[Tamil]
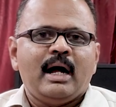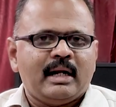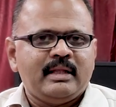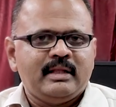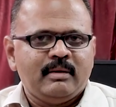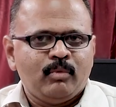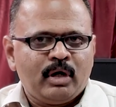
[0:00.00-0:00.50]

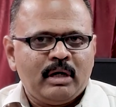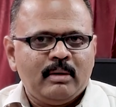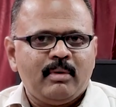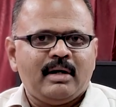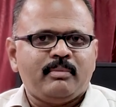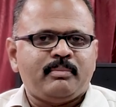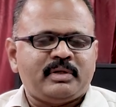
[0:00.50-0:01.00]
ஆனால் இதில்
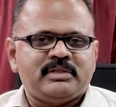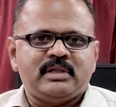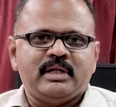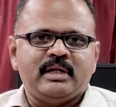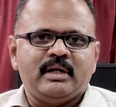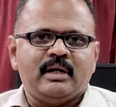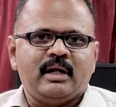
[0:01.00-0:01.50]
முக்கியமான
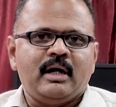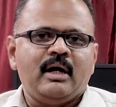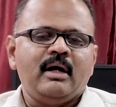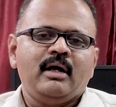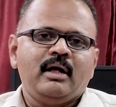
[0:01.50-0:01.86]
பிரச்சனை என்னென்னா